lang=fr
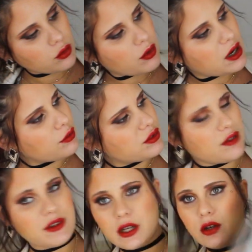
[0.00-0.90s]
Donc voilà,
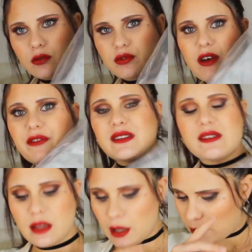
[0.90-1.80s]
vous avez... en fait,
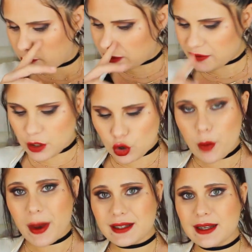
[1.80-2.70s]
vous avez
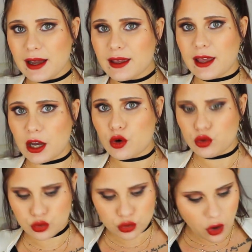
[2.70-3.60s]
le matelas qui est
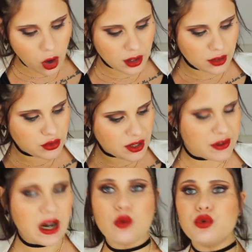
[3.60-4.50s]
inclus dedans et vous
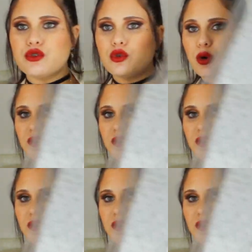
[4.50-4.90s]
avez la housse de